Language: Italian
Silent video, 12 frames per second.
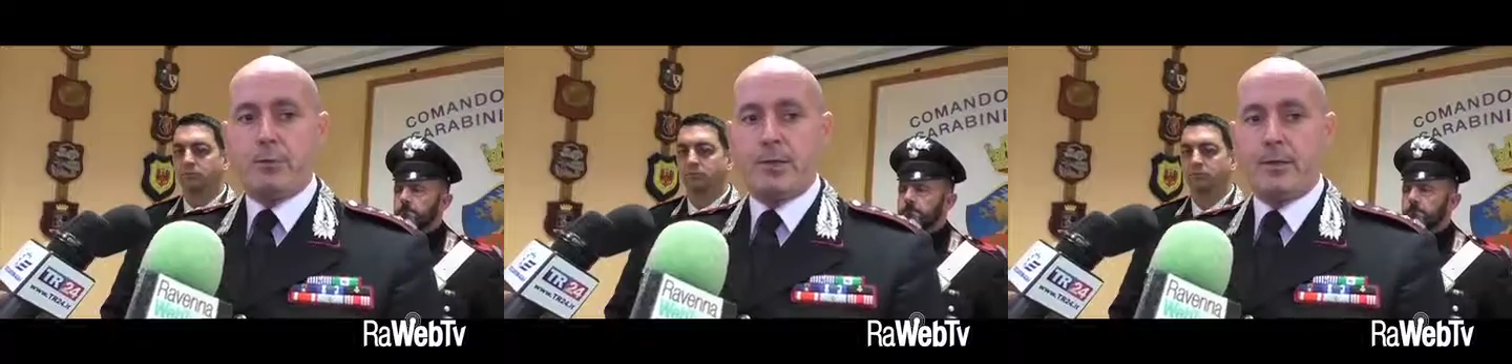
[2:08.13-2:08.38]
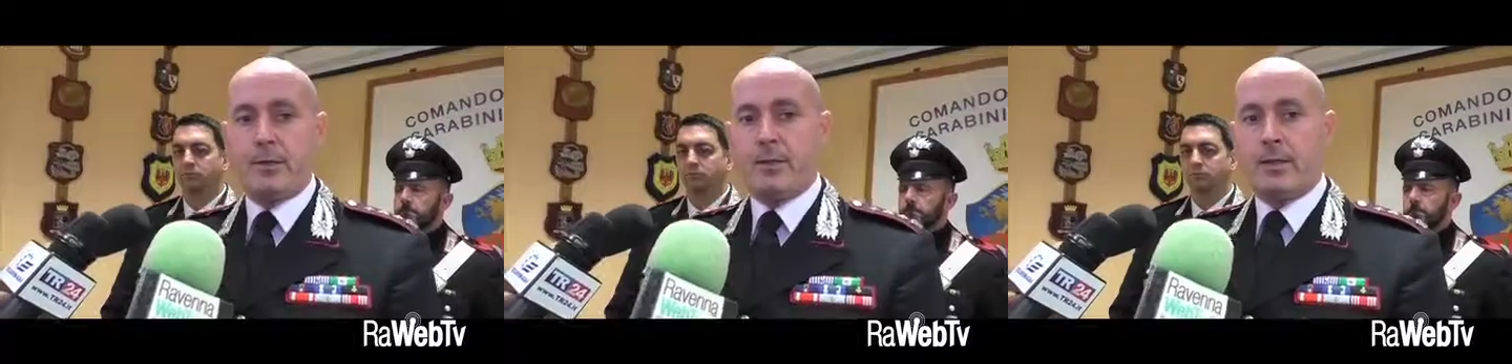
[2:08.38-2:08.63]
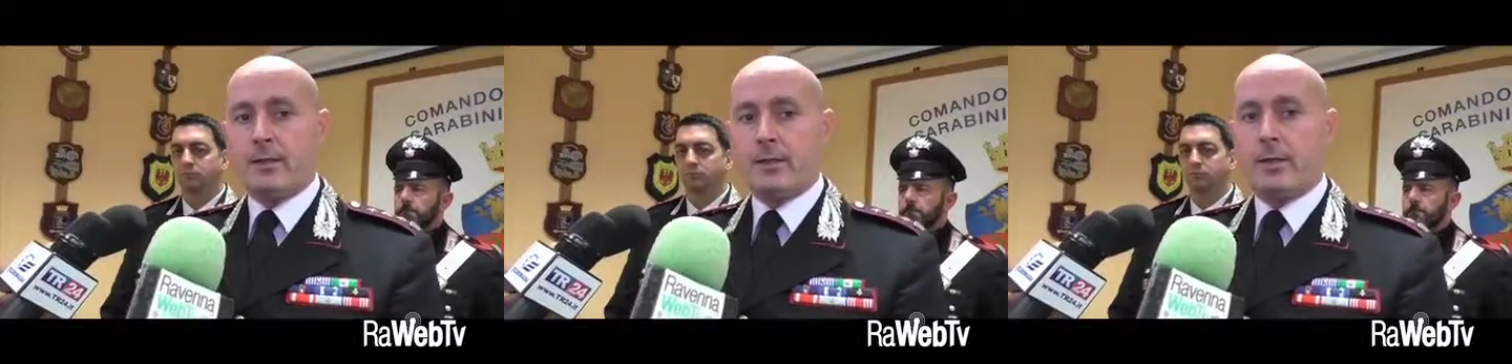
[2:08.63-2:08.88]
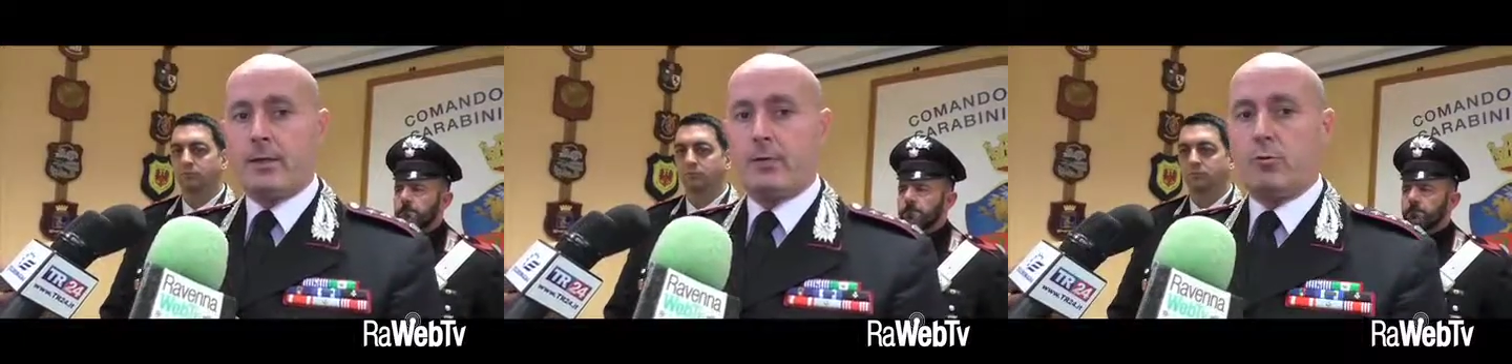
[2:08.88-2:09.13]
da, da, da,
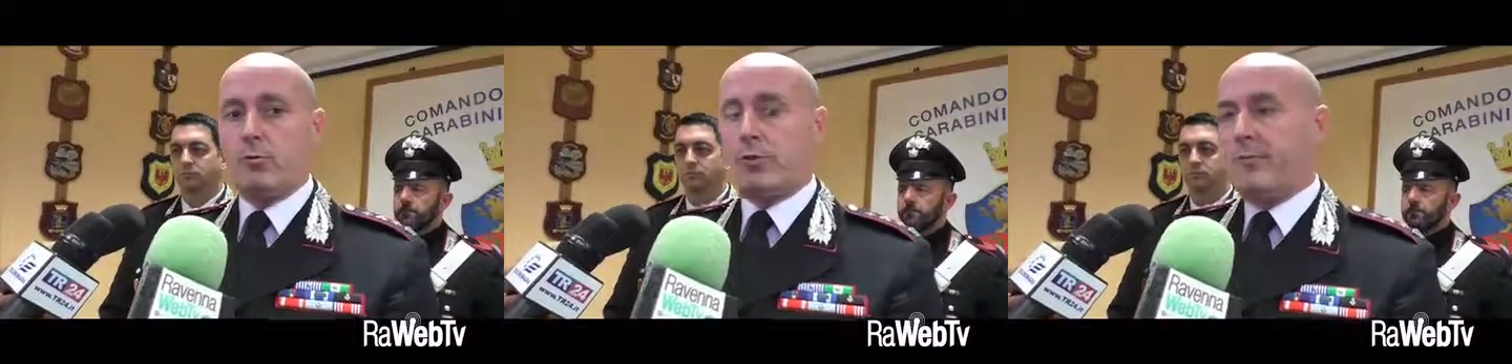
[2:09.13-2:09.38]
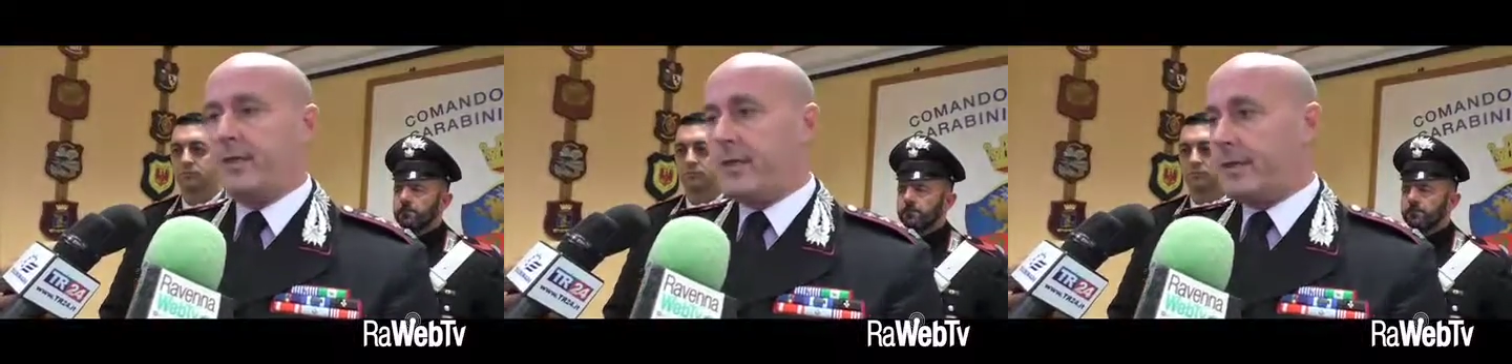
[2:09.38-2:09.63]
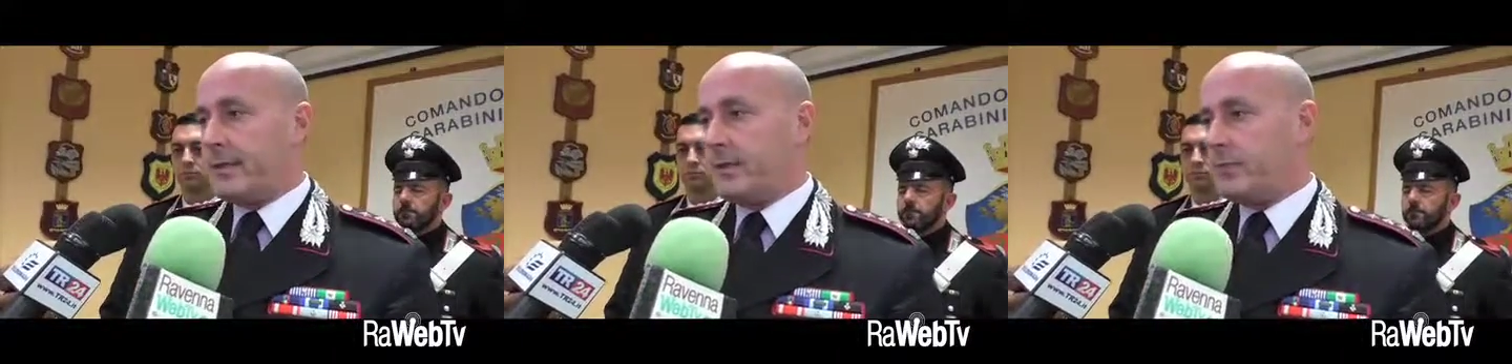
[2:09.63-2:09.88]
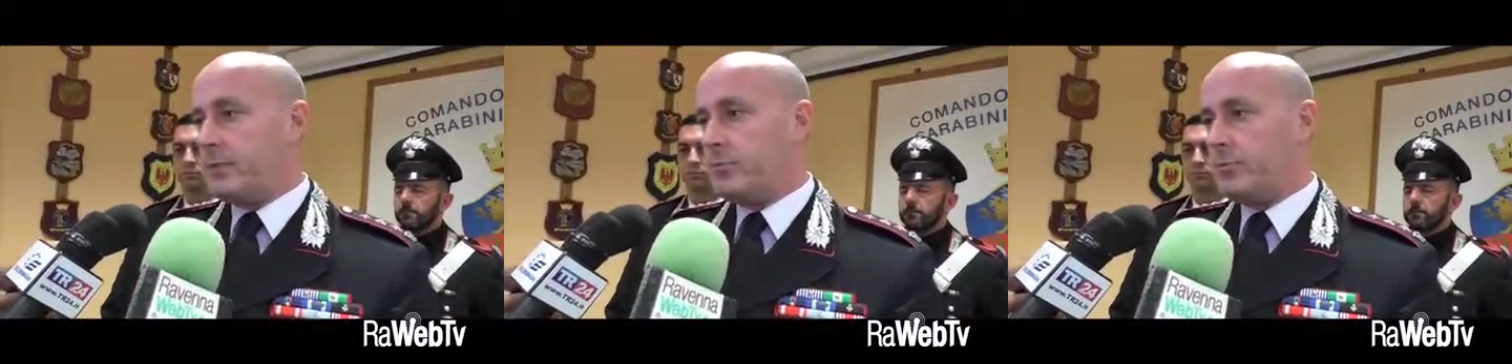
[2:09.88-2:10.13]
da, crocevia
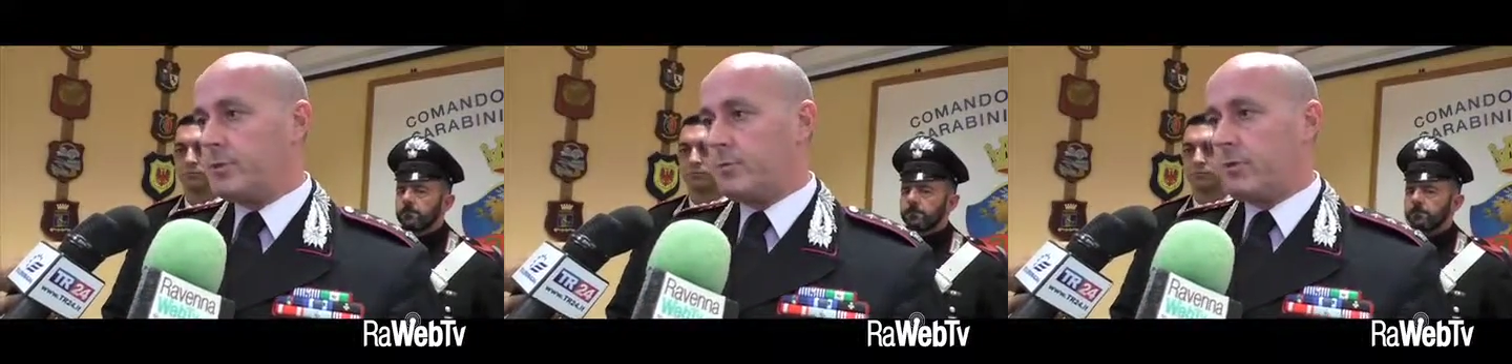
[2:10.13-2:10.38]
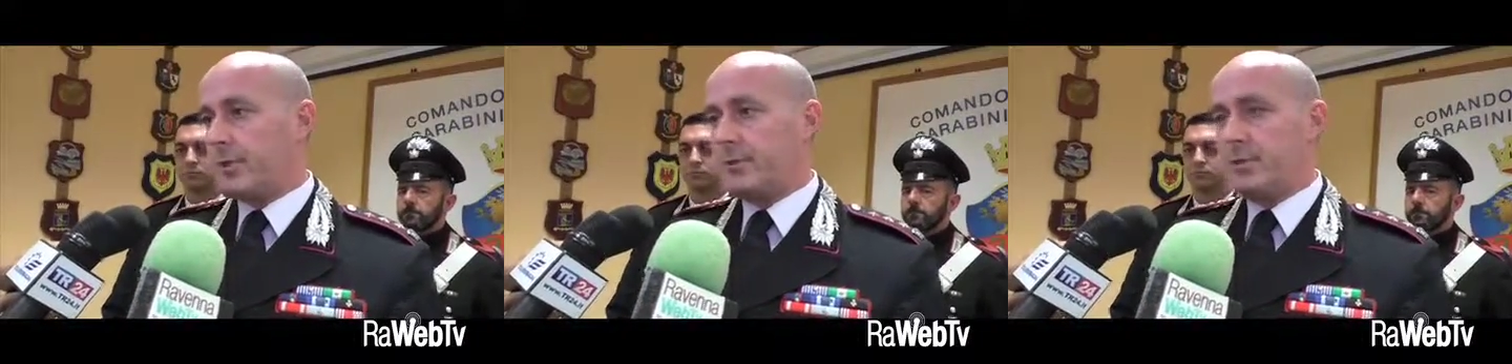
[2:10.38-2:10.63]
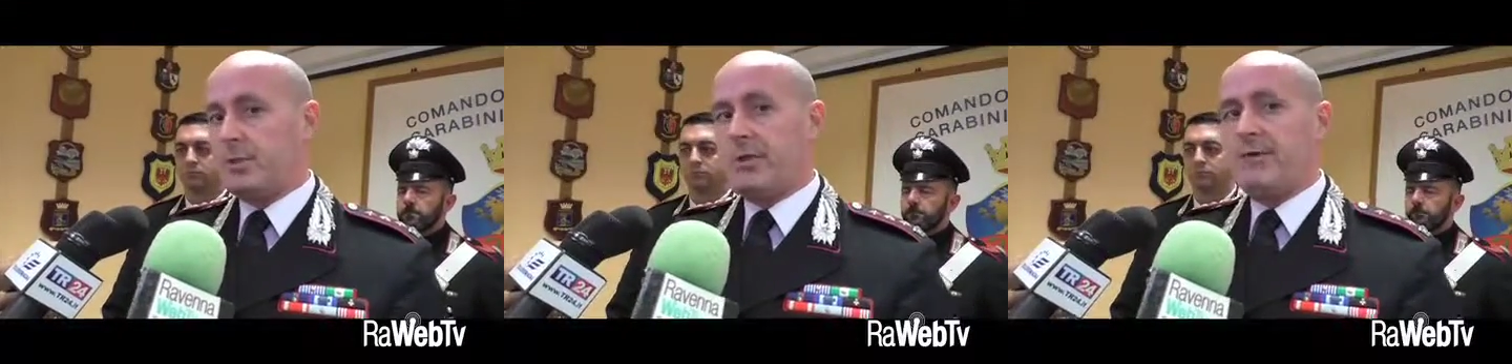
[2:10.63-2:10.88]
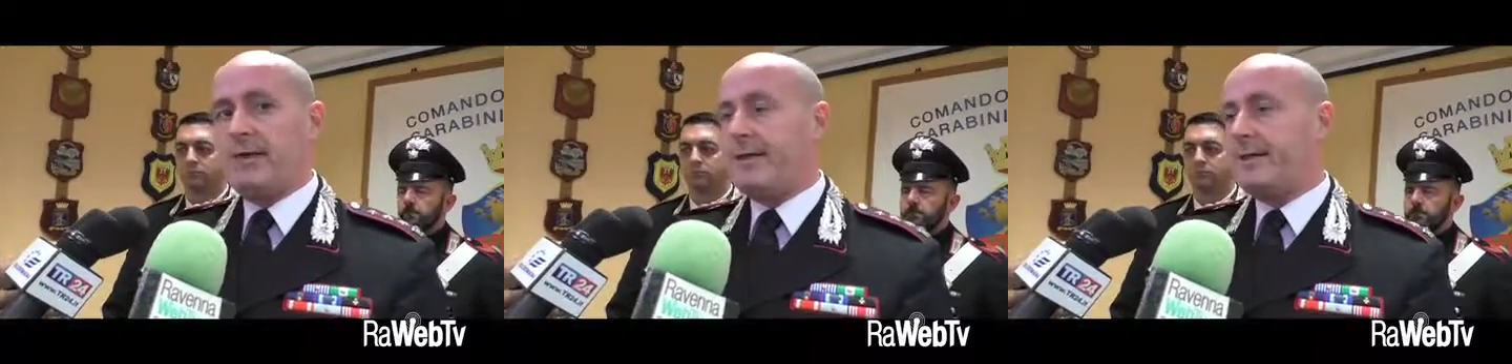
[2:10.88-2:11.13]
degli istituti scolastici di
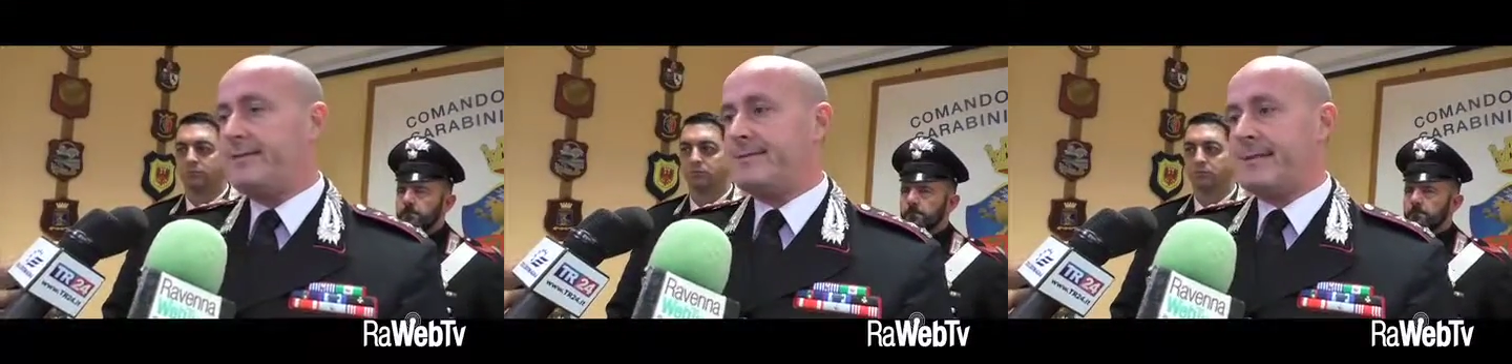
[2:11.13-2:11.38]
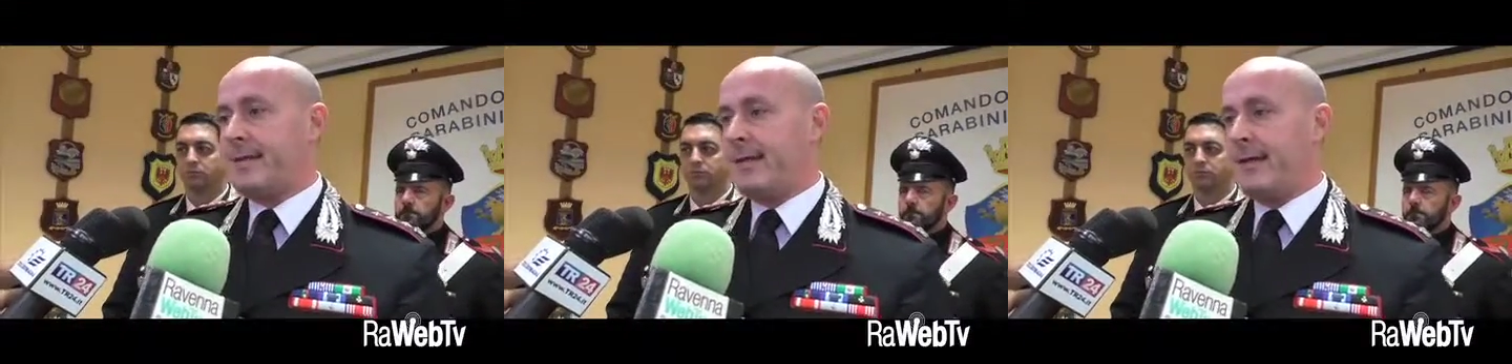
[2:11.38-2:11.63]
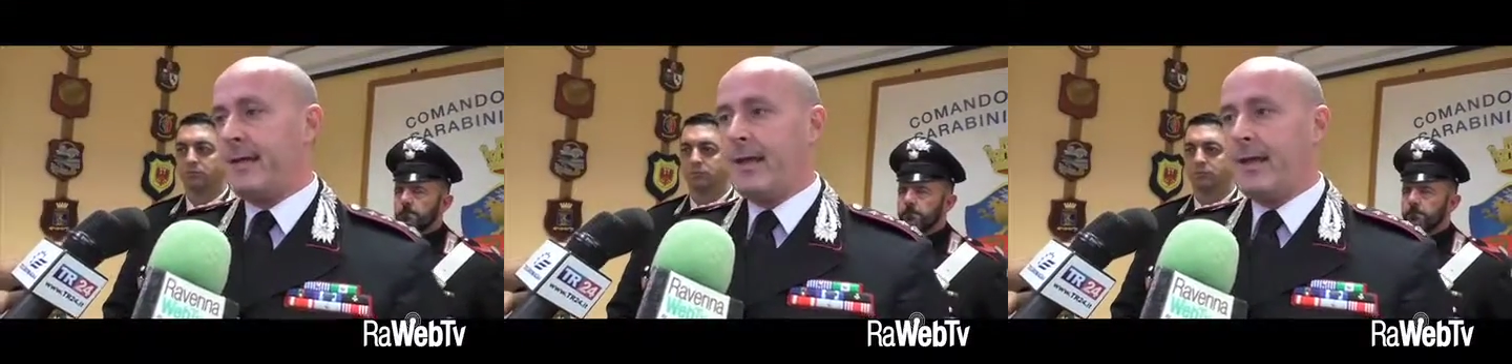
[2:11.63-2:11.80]
Faenza che